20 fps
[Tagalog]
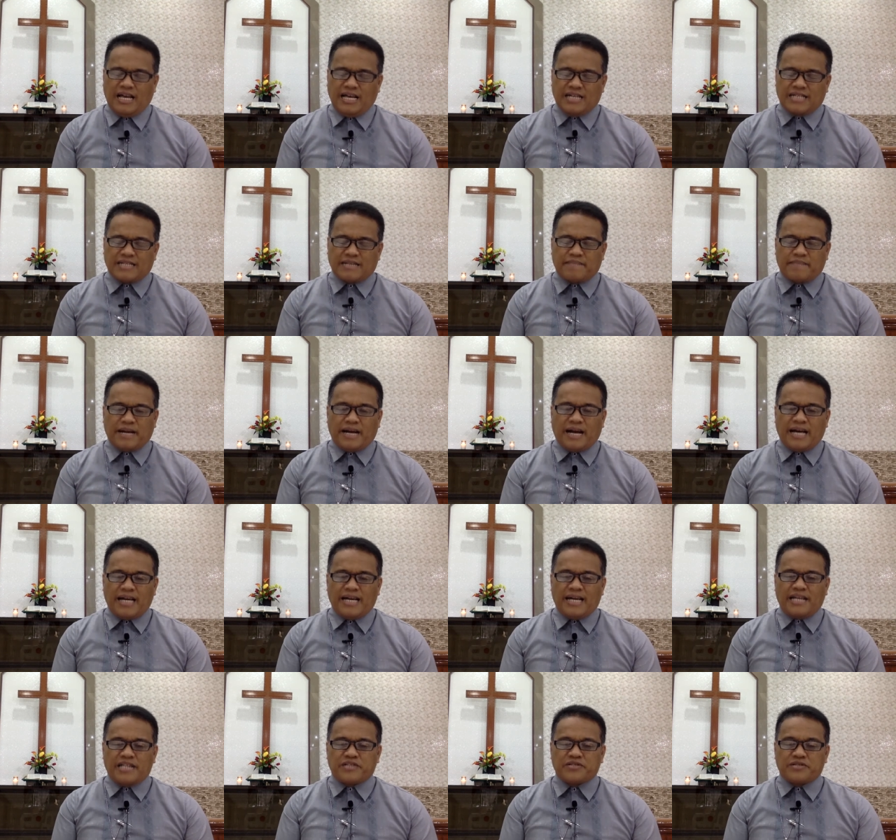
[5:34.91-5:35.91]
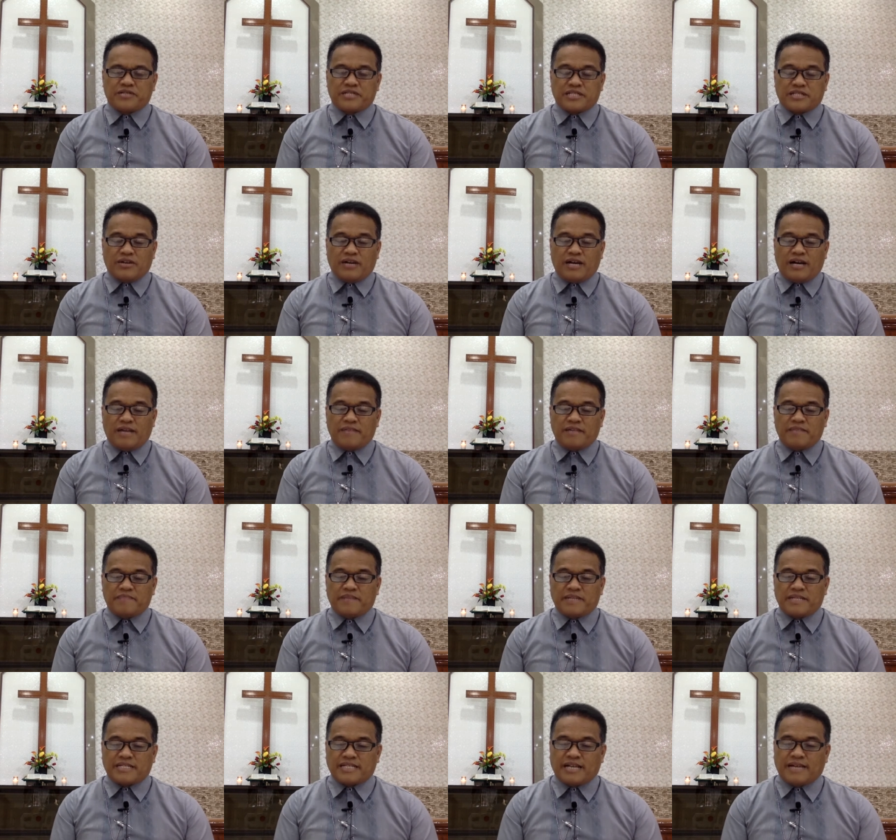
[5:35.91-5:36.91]
Sa pangalan ni Jesus, ito ang aming
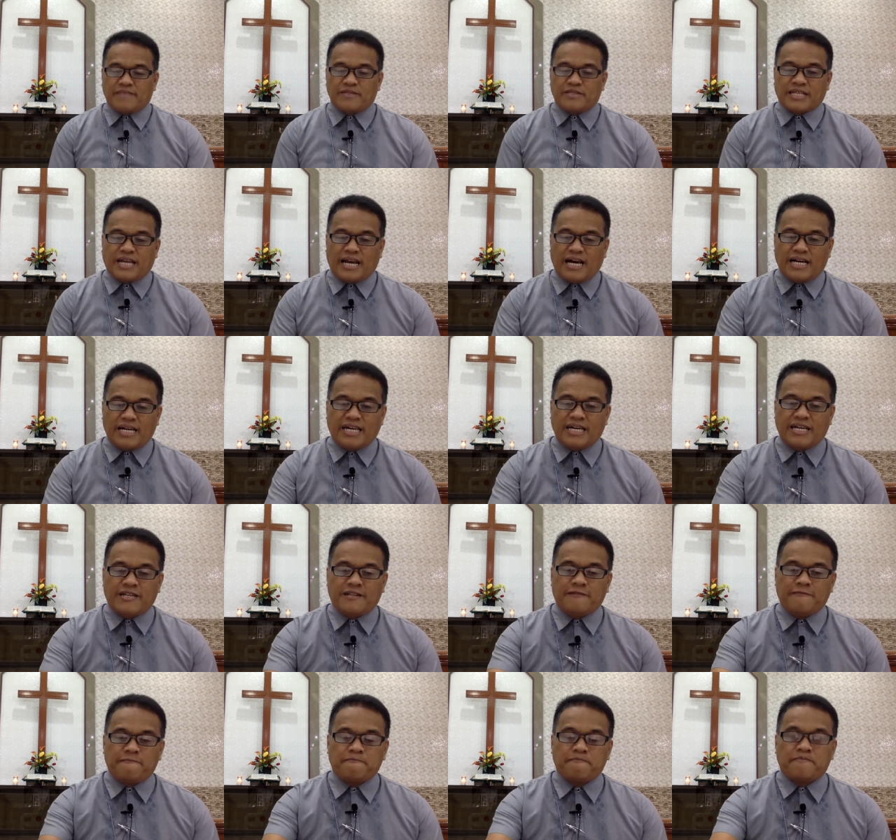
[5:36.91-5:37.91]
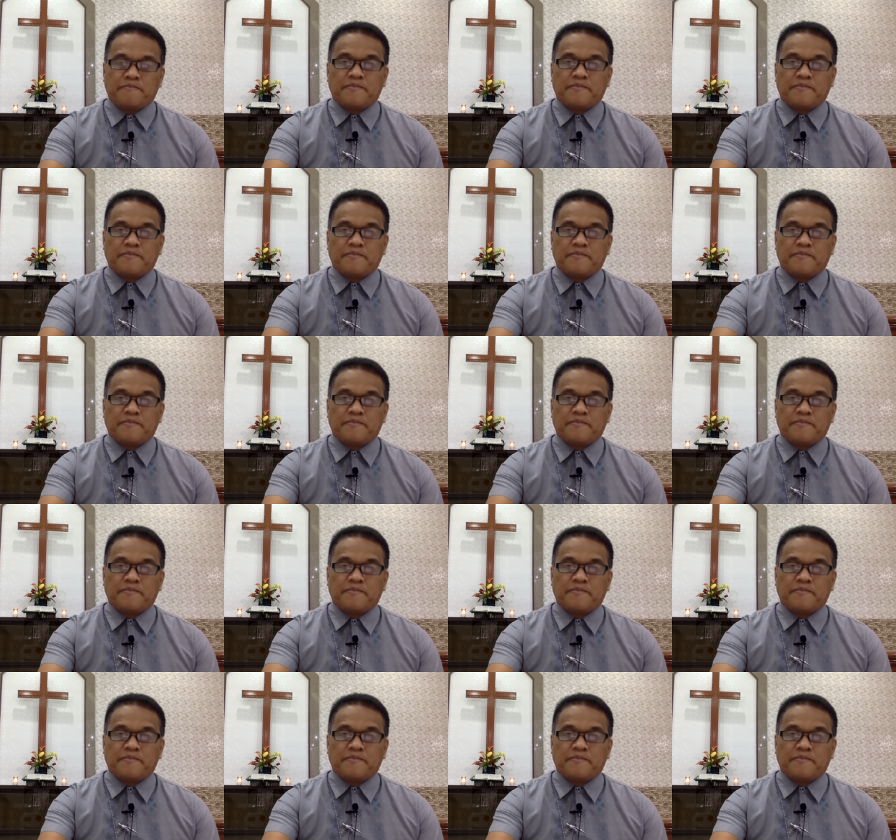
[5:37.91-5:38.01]
pagsamot dalangin.